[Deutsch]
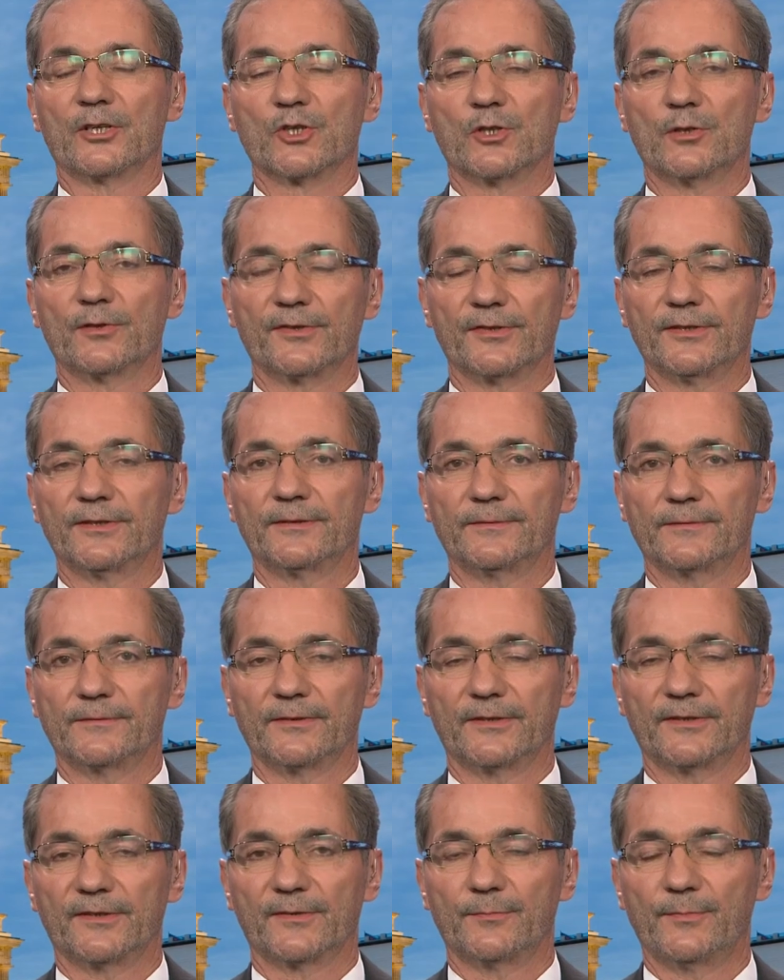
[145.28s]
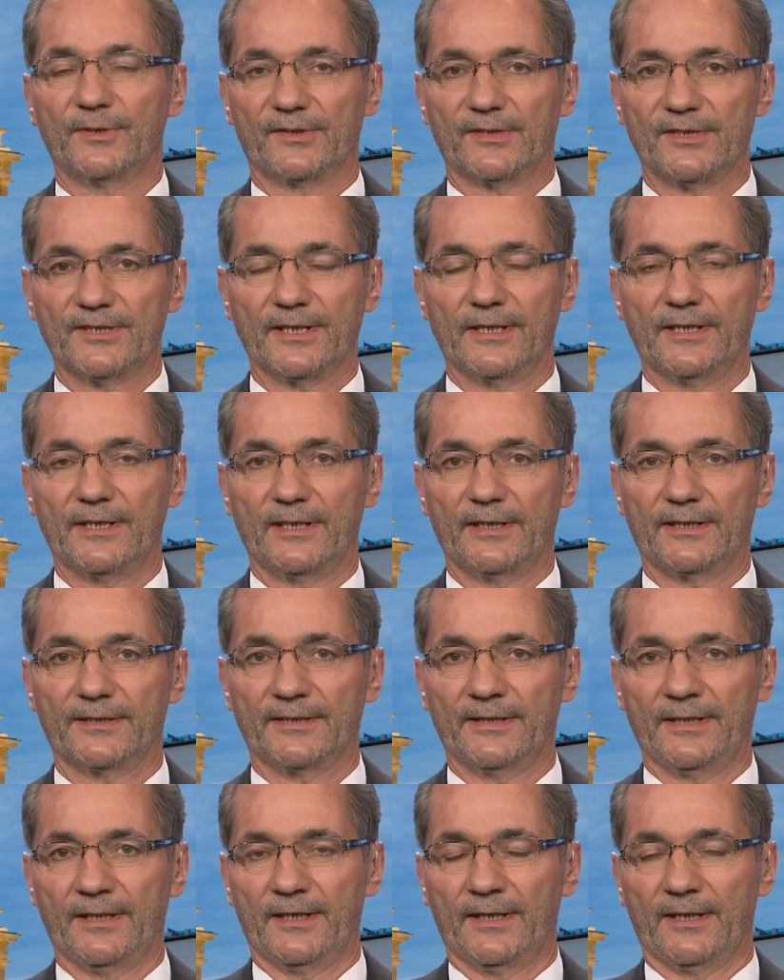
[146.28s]
Schlüsse ist mit Sicherheit,
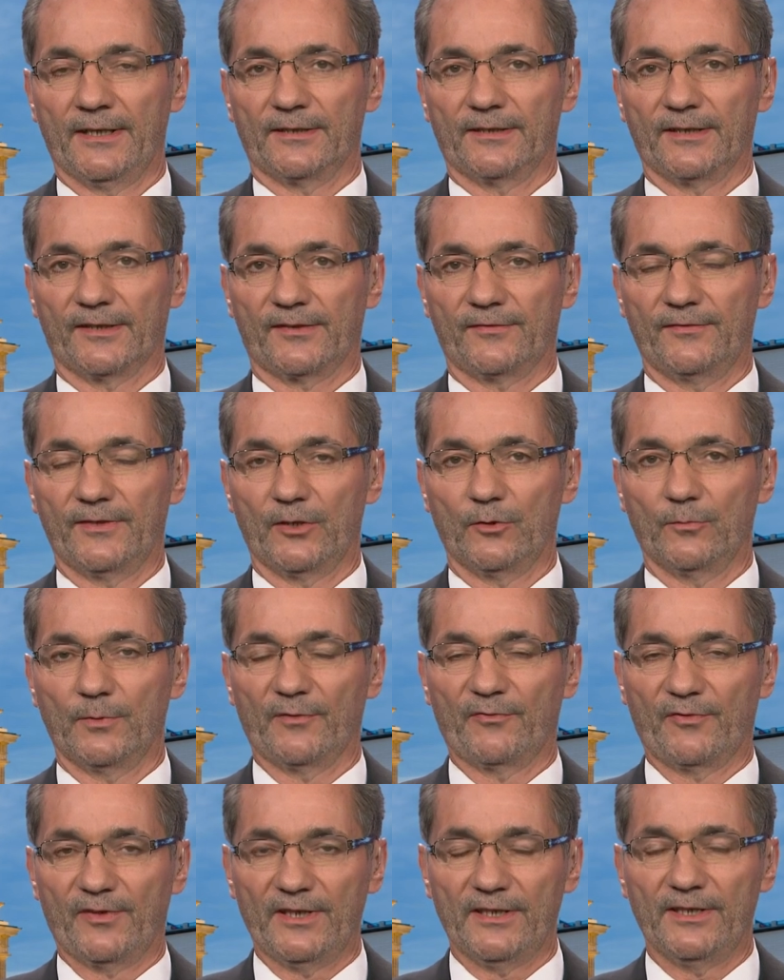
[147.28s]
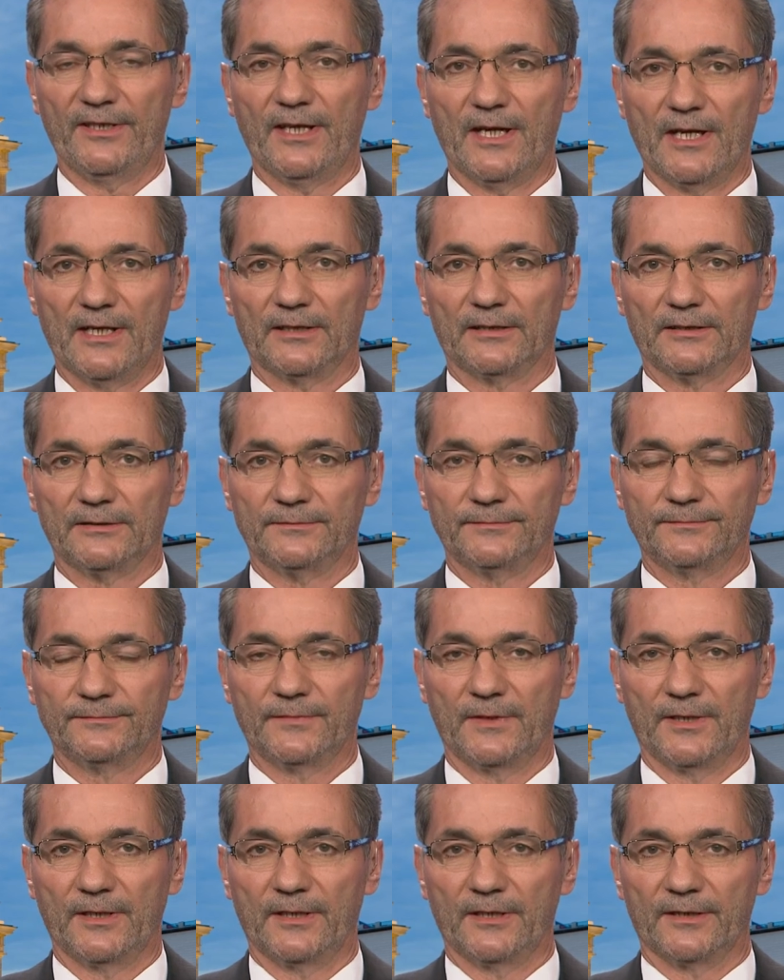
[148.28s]
dass wir über viele Jahre
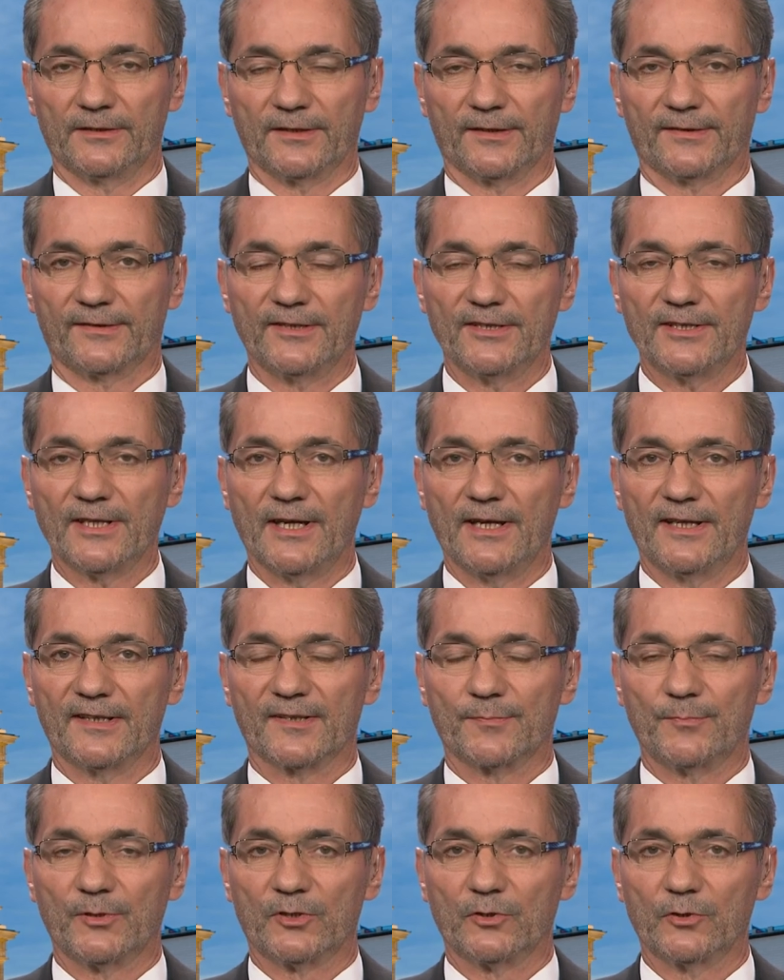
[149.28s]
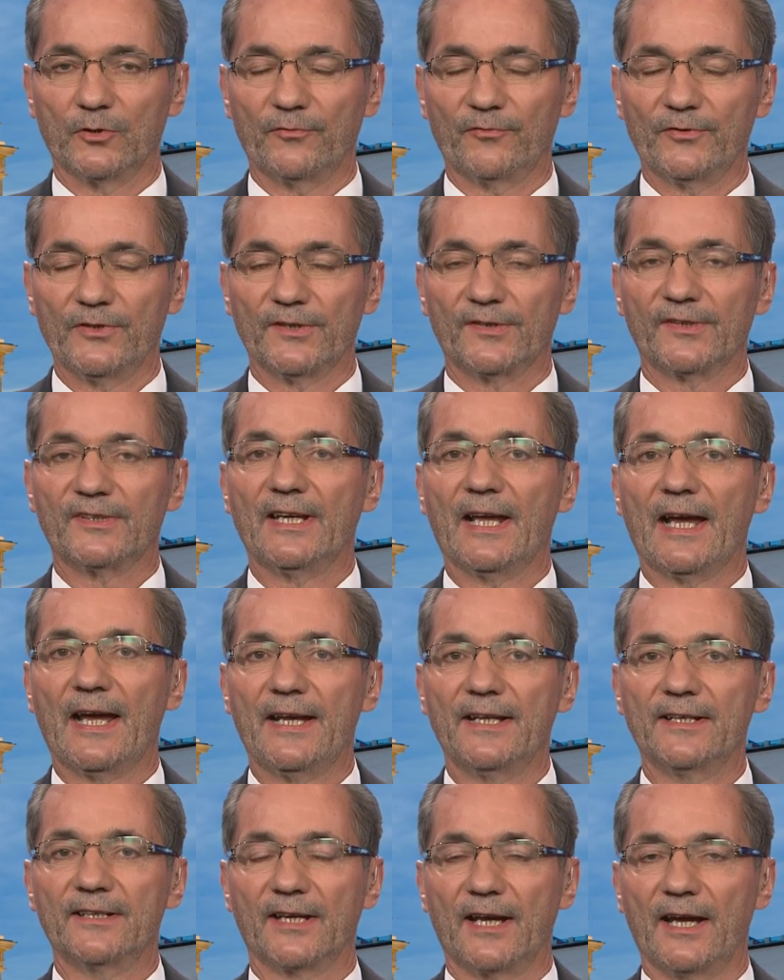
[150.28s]
das Sicherheitsbedürfnis, die
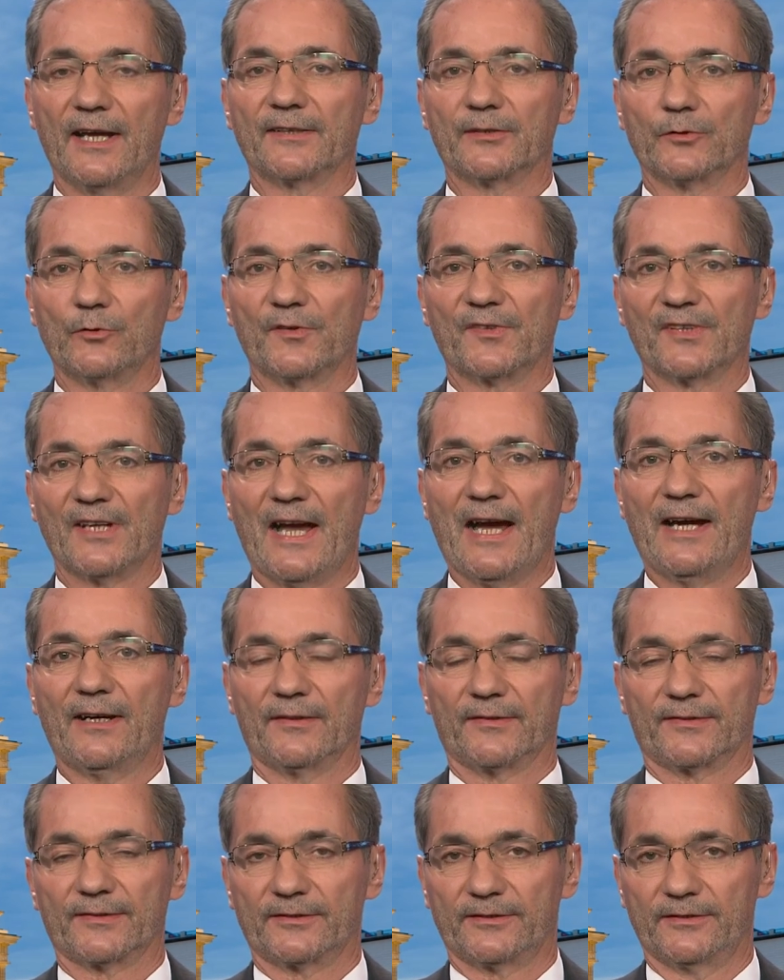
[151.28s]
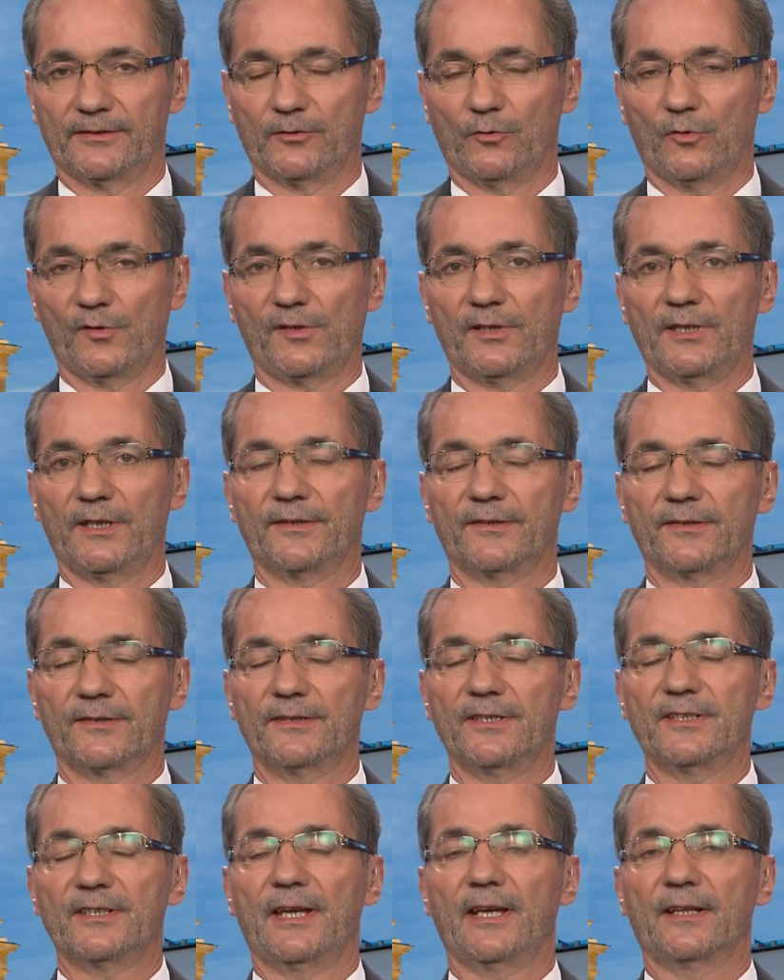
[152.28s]
Einkreisungsangst Russlands
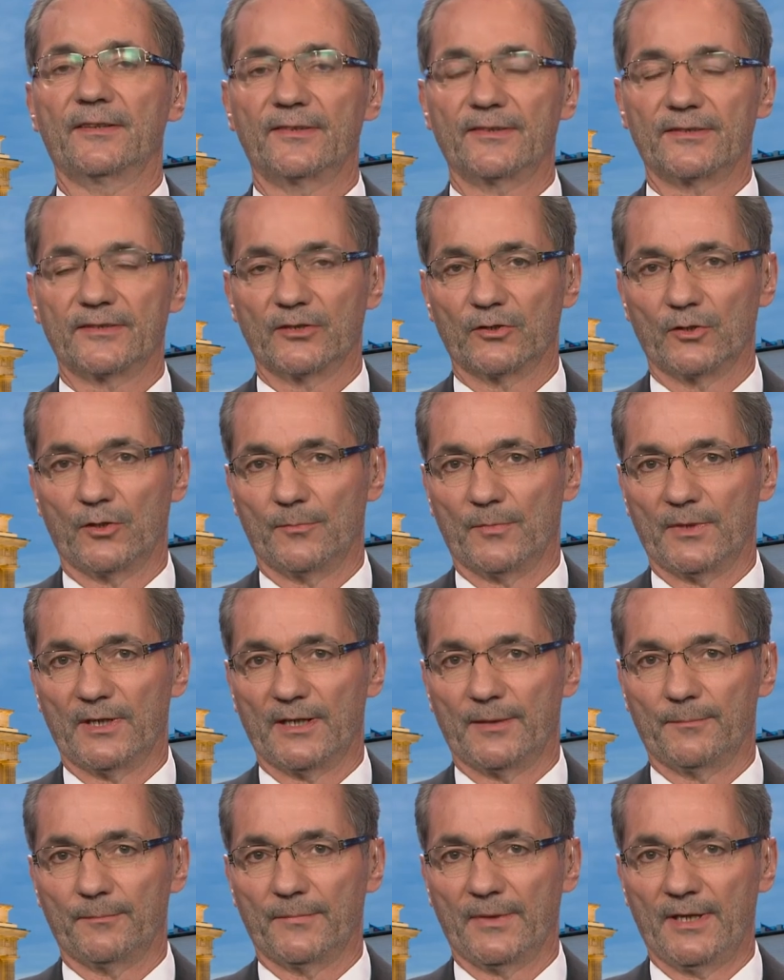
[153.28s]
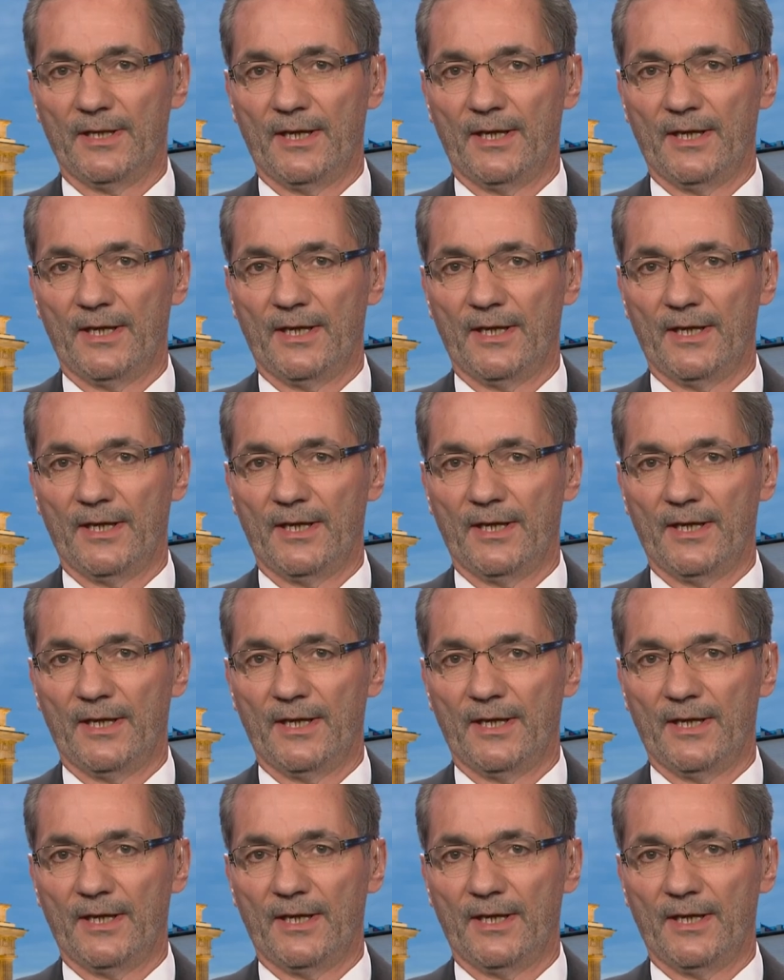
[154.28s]
nicht ernst genommen haben.